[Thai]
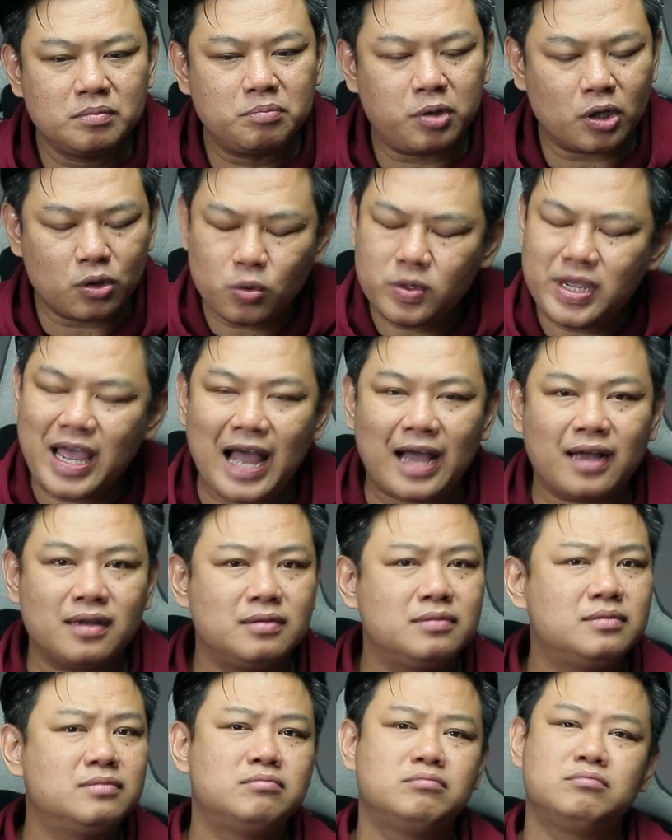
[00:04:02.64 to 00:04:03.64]
เพราะทุกอย่าง
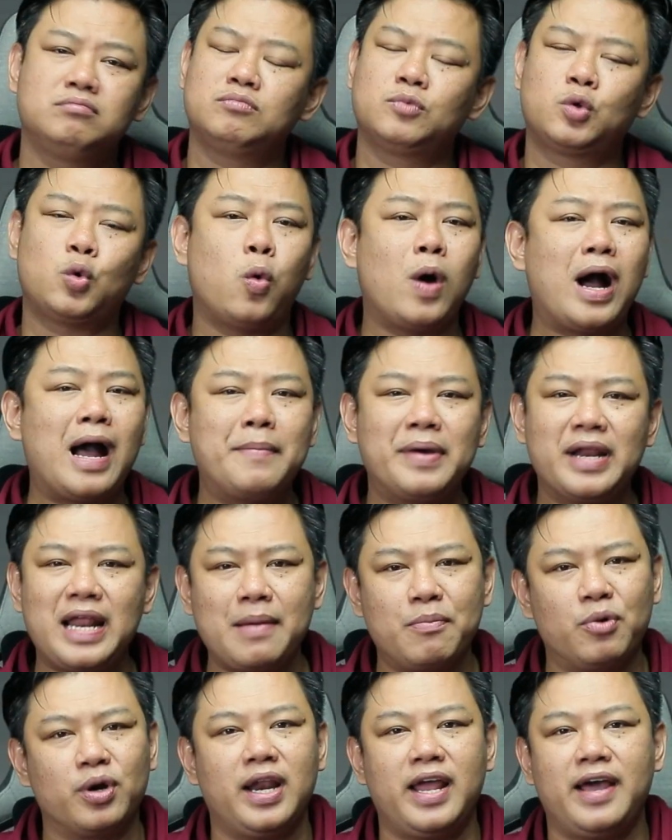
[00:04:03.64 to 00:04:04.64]
คว้ามา
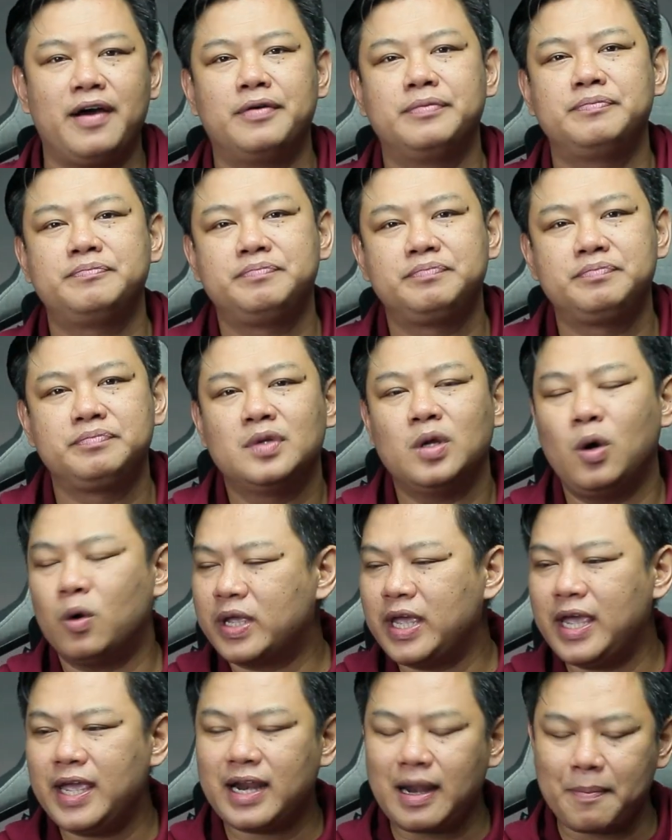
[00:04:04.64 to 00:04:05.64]
ได้หมดแล้วโอ
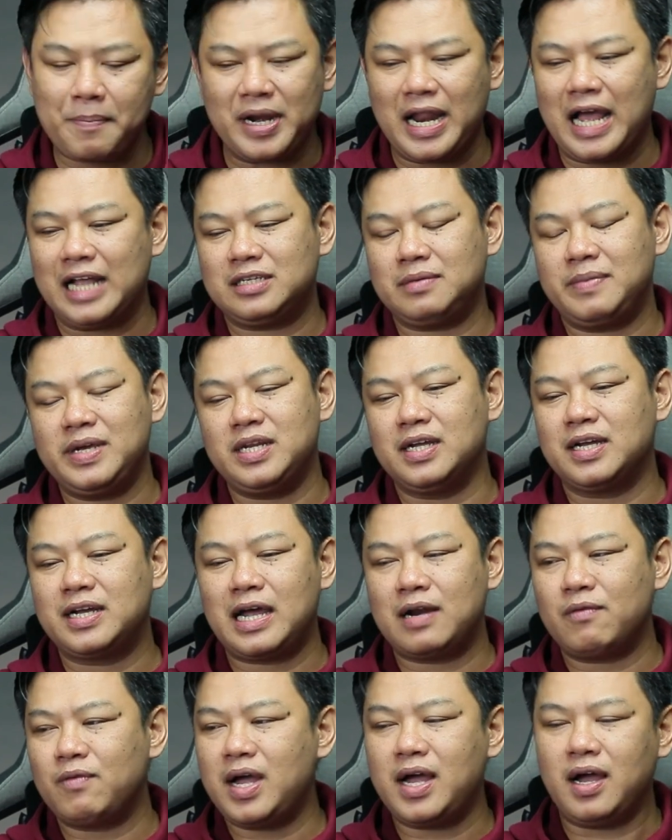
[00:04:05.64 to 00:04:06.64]
เคครับมันอาจจะไม่ถึง
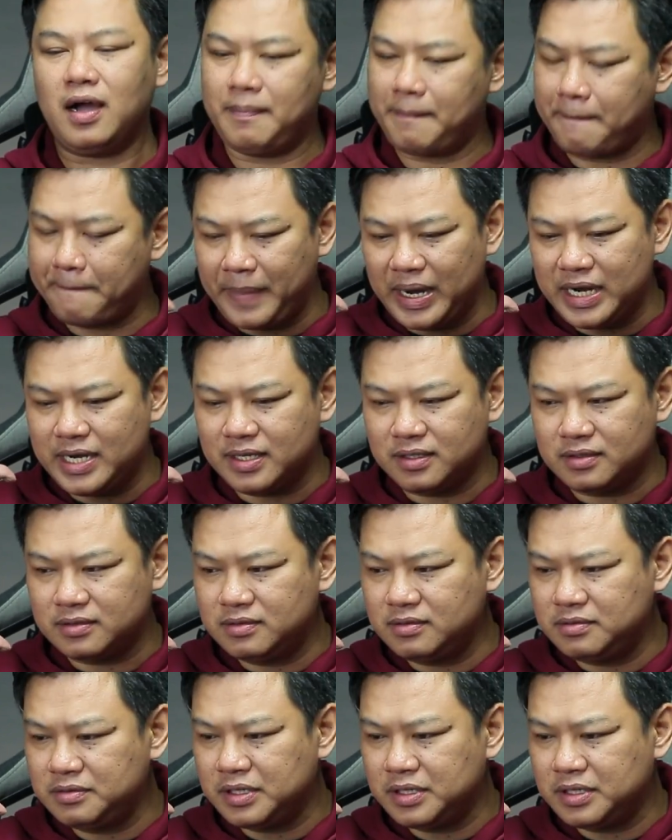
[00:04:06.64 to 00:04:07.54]
ขั้นว่าไปถึง